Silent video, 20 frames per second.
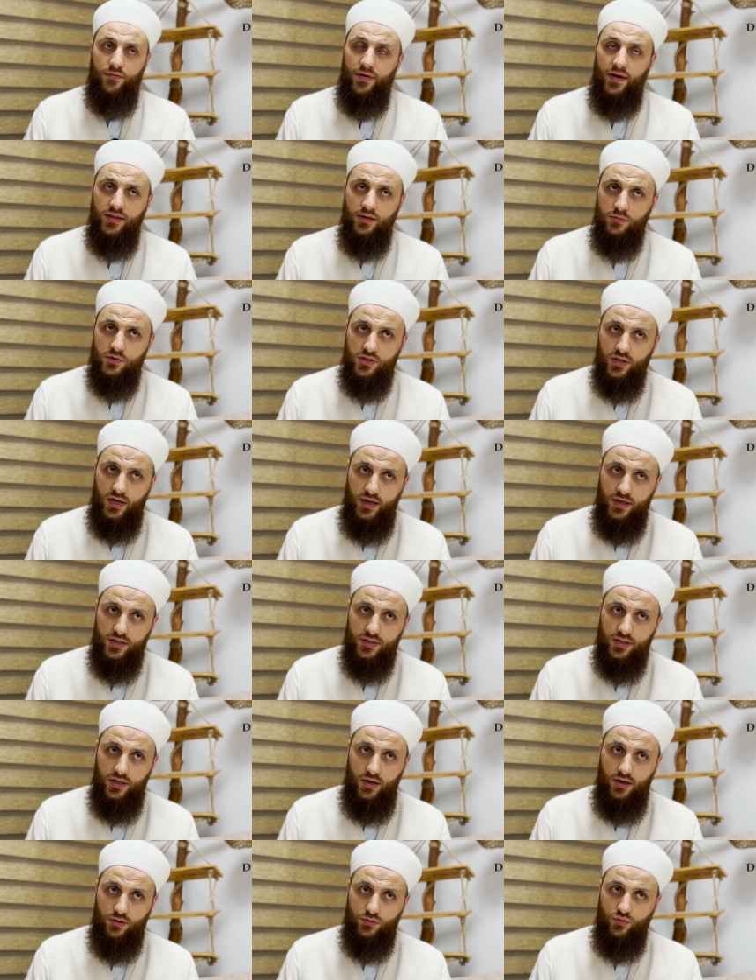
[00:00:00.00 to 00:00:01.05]
Efendimiz
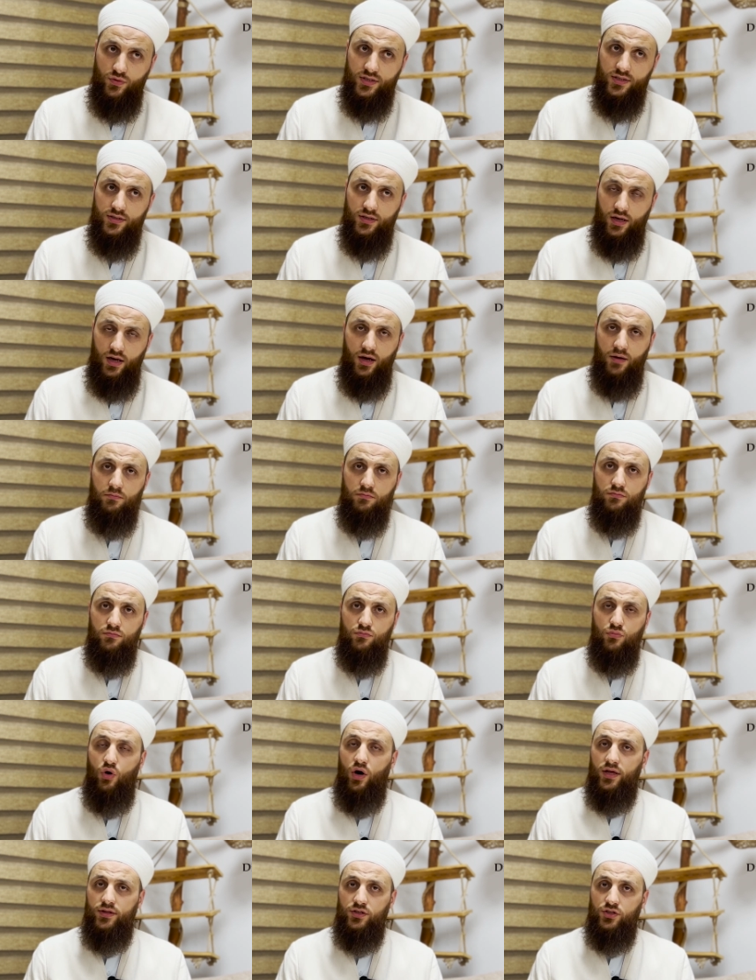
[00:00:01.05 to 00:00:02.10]
Aleyhisselatü Vesselam
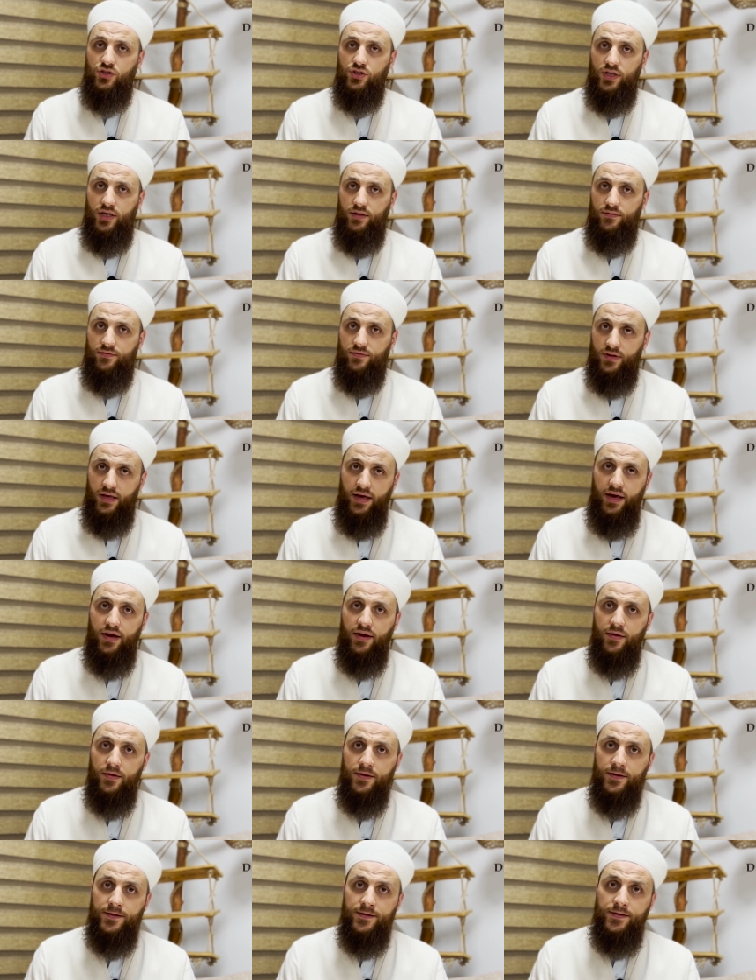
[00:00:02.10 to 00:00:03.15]
bu hadis-i
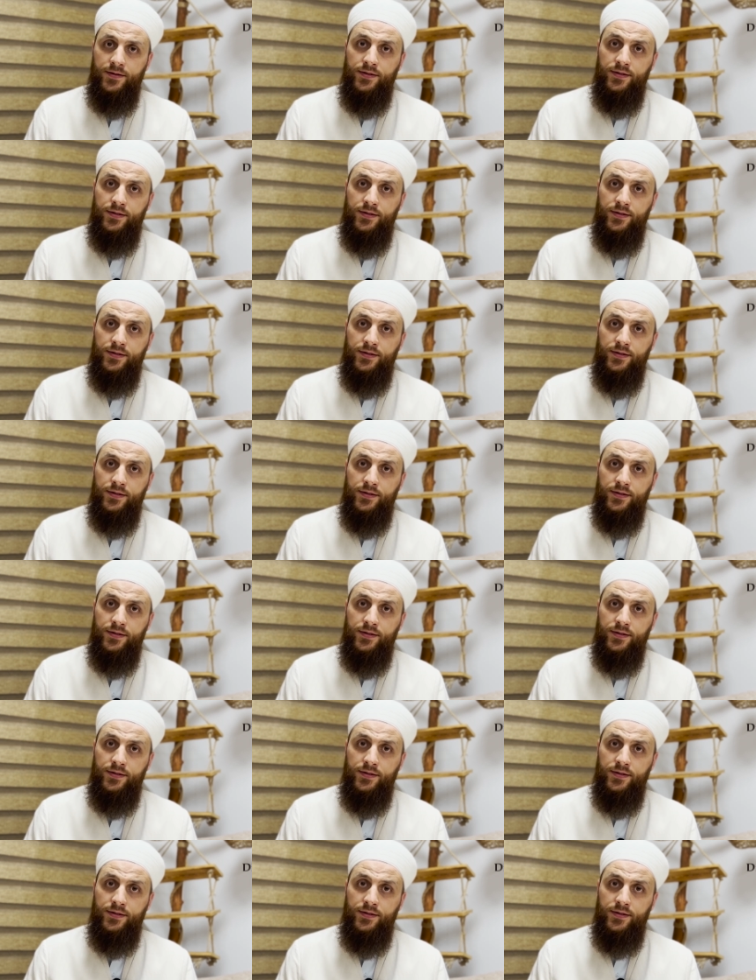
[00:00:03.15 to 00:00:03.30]
şerifte